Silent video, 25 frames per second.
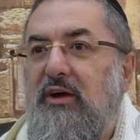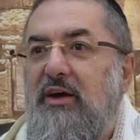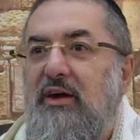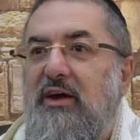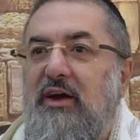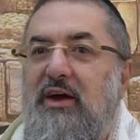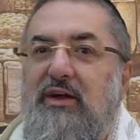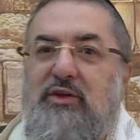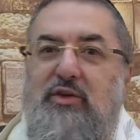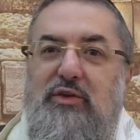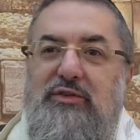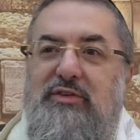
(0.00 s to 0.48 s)

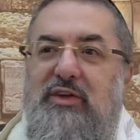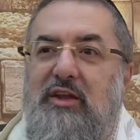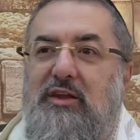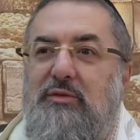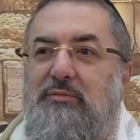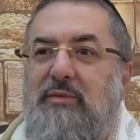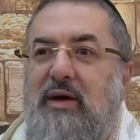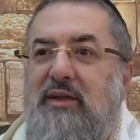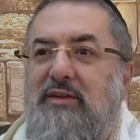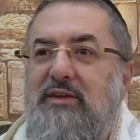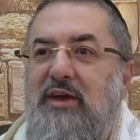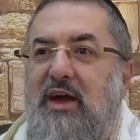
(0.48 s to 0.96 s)
Et de cette
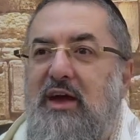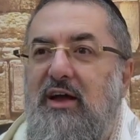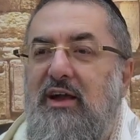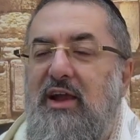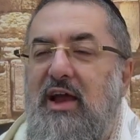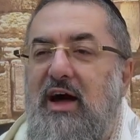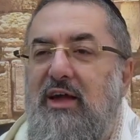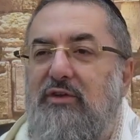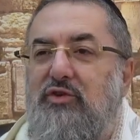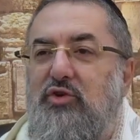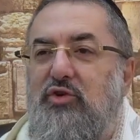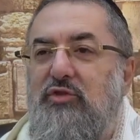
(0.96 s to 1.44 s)

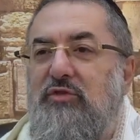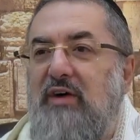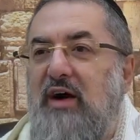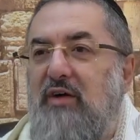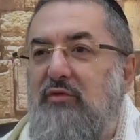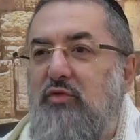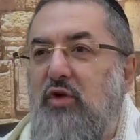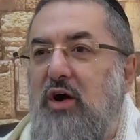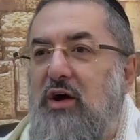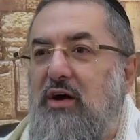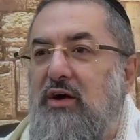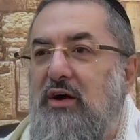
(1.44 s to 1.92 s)
manière-là, tu vas
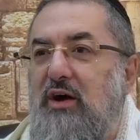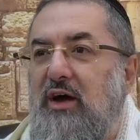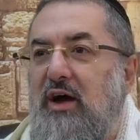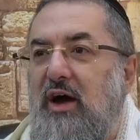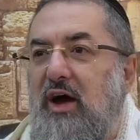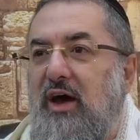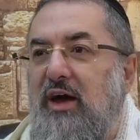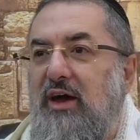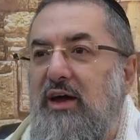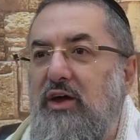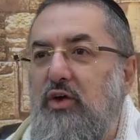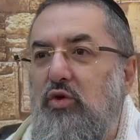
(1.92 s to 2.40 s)
avoir un
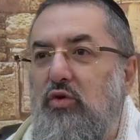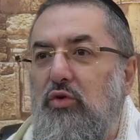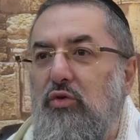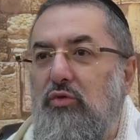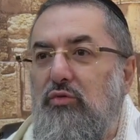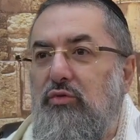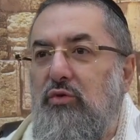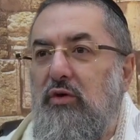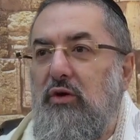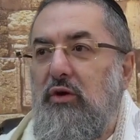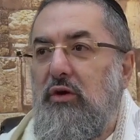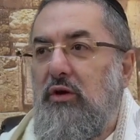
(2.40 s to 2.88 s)

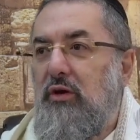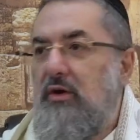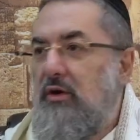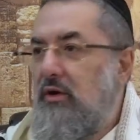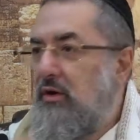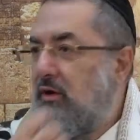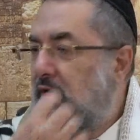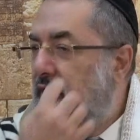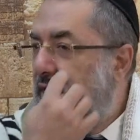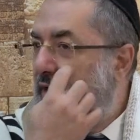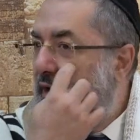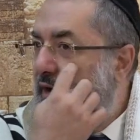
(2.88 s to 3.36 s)
hiyuv
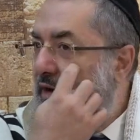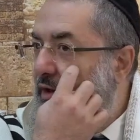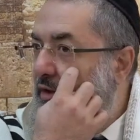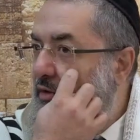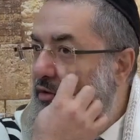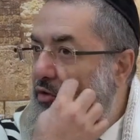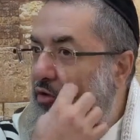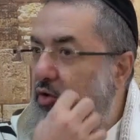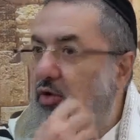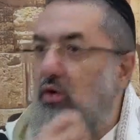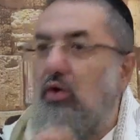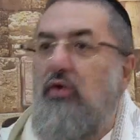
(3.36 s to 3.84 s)

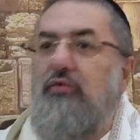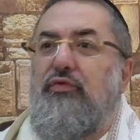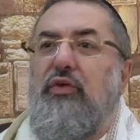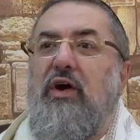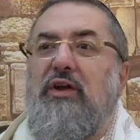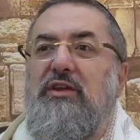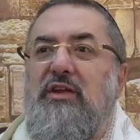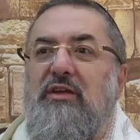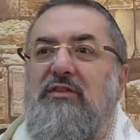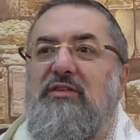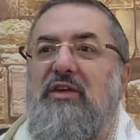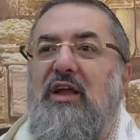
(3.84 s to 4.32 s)
de
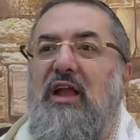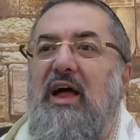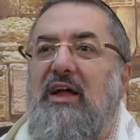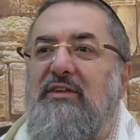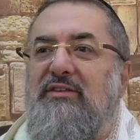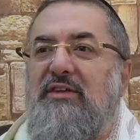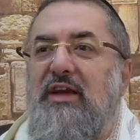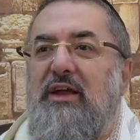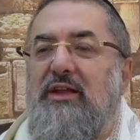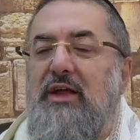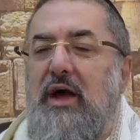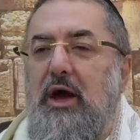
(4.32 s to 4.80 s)
refaire Netilat
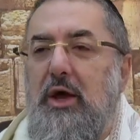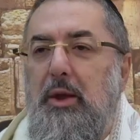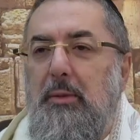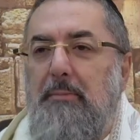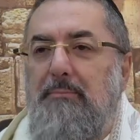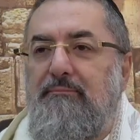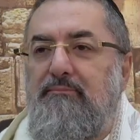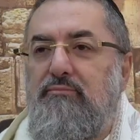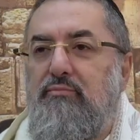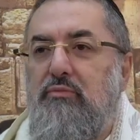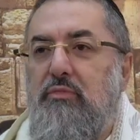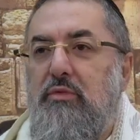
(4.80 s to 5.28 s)

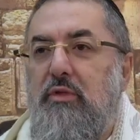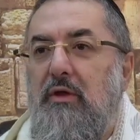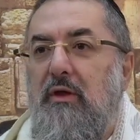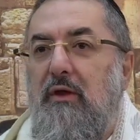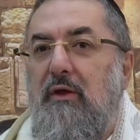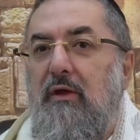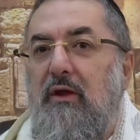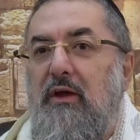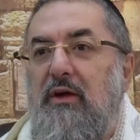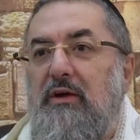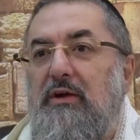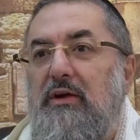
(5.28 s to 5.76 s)
Yadayim.
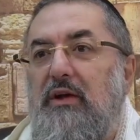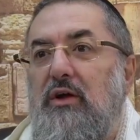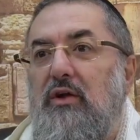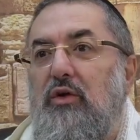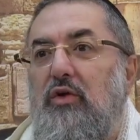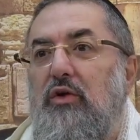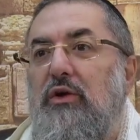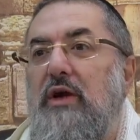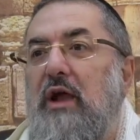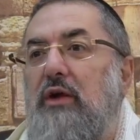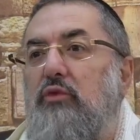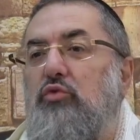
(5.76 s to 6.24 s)

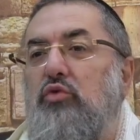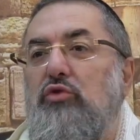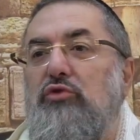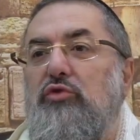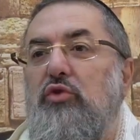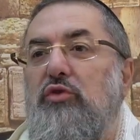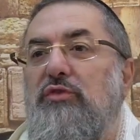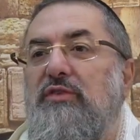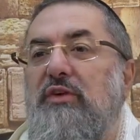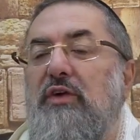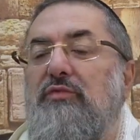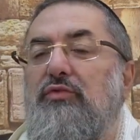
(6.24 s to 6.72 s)
Le Yalkut
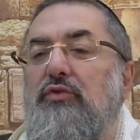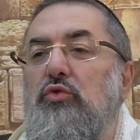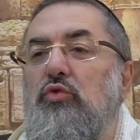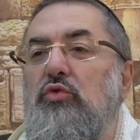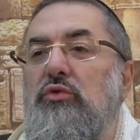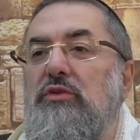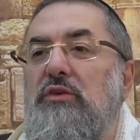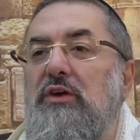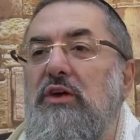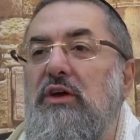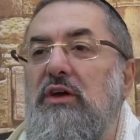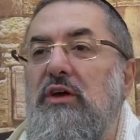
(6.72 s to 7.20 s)
Yosef nous
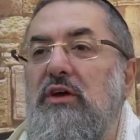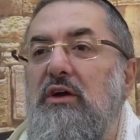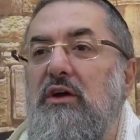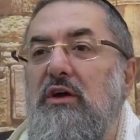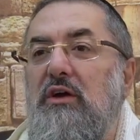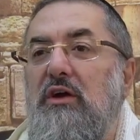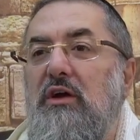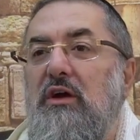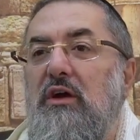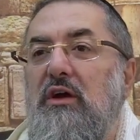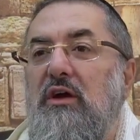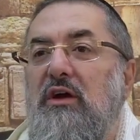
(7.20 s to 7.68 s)
dit
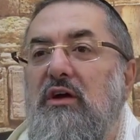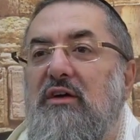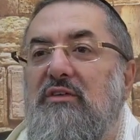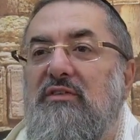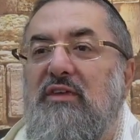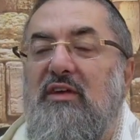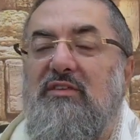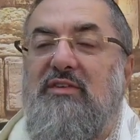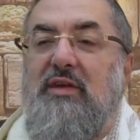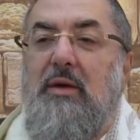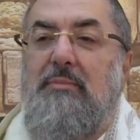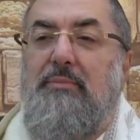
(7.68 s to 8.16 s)
que
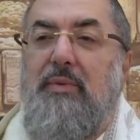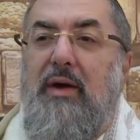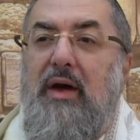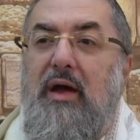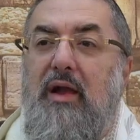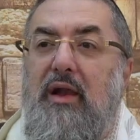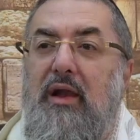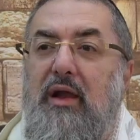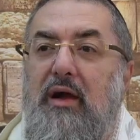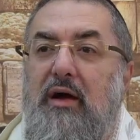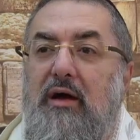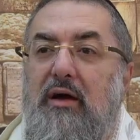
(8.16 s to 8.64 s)
ça
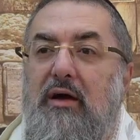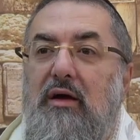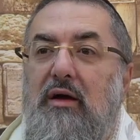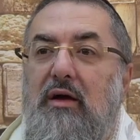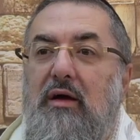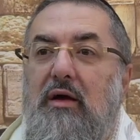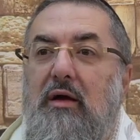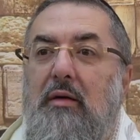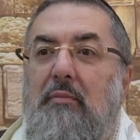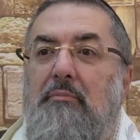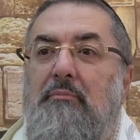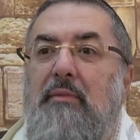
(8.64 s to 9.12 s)
s'appelle
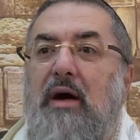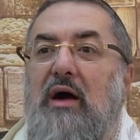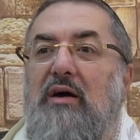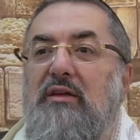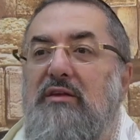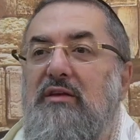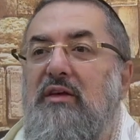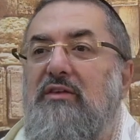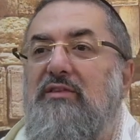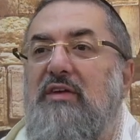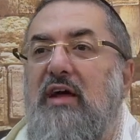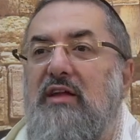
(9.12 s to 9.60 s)

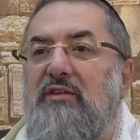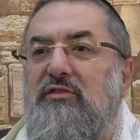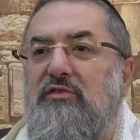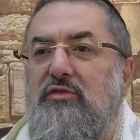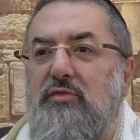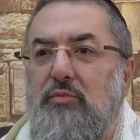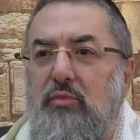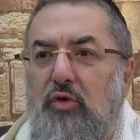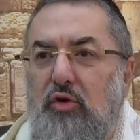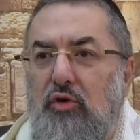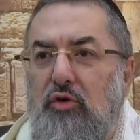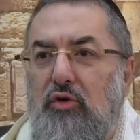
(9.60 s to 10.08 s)
Machnis
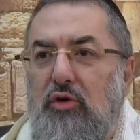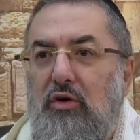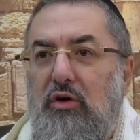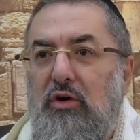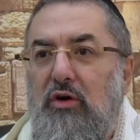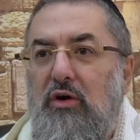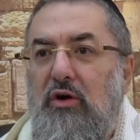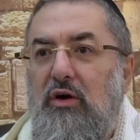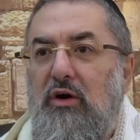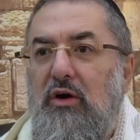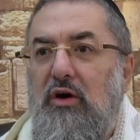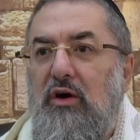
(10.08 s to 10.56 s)
Atzmo
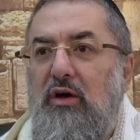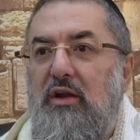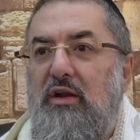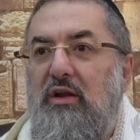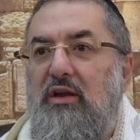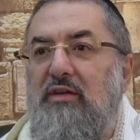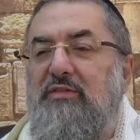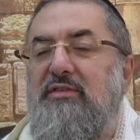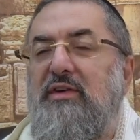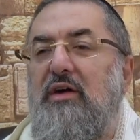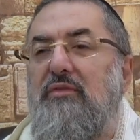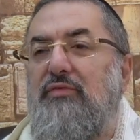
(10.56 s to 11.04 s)

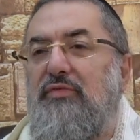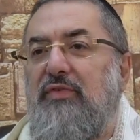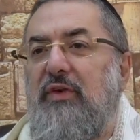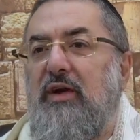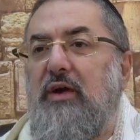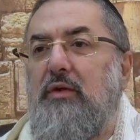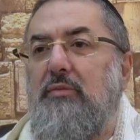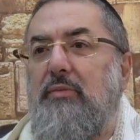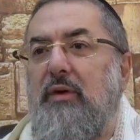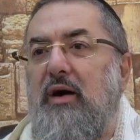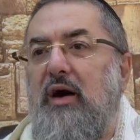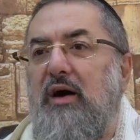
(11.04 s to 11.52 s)
le
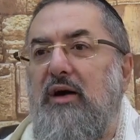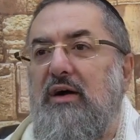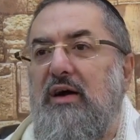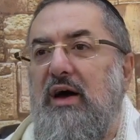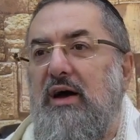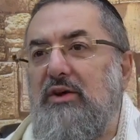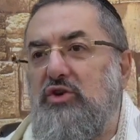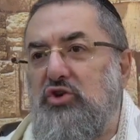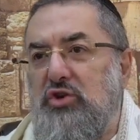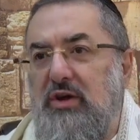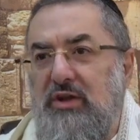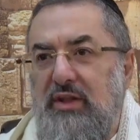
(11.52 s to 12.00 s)
Safek
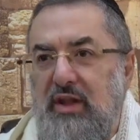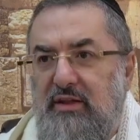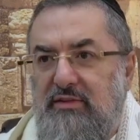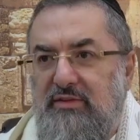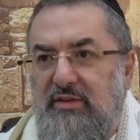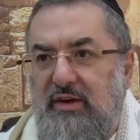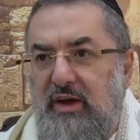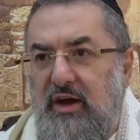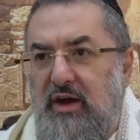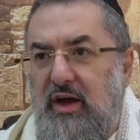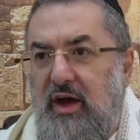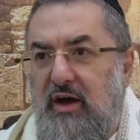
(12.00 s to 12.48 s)
Bracha
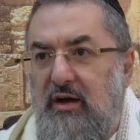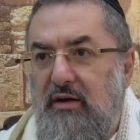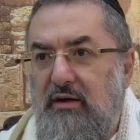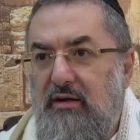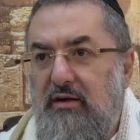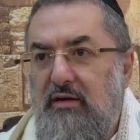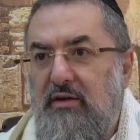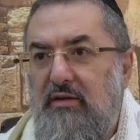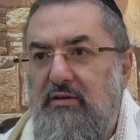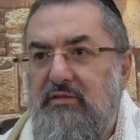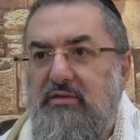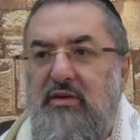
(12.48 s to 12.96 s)
sheinatzricha,
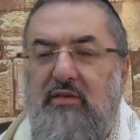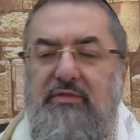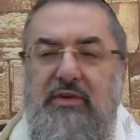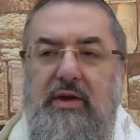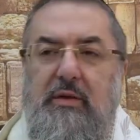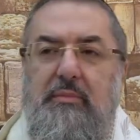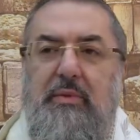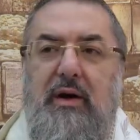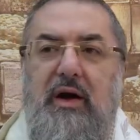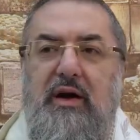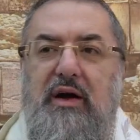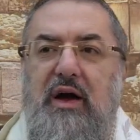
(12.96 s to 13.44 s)

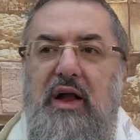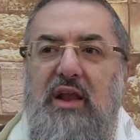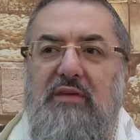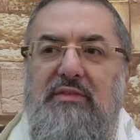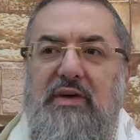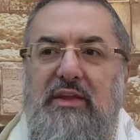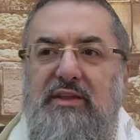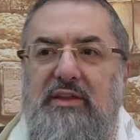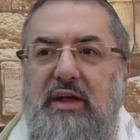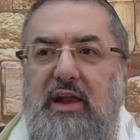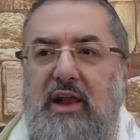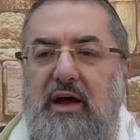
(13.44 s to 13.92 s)
Safek Bracha
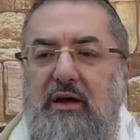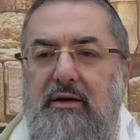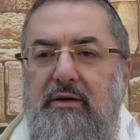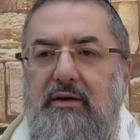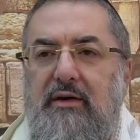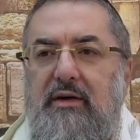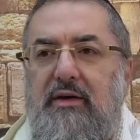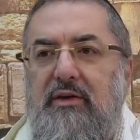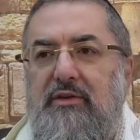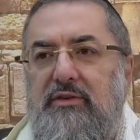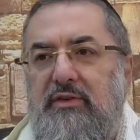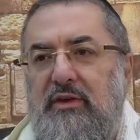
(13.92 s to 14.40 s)
Levatala.
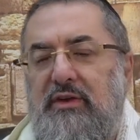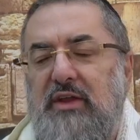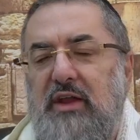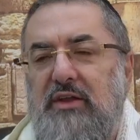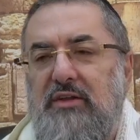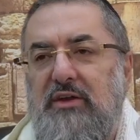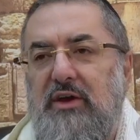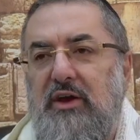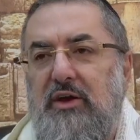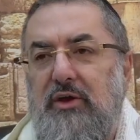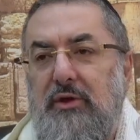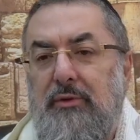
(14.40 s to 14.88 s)

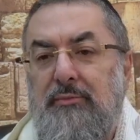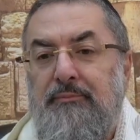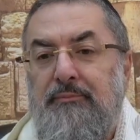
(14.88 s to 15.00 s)
C'est-à-dire,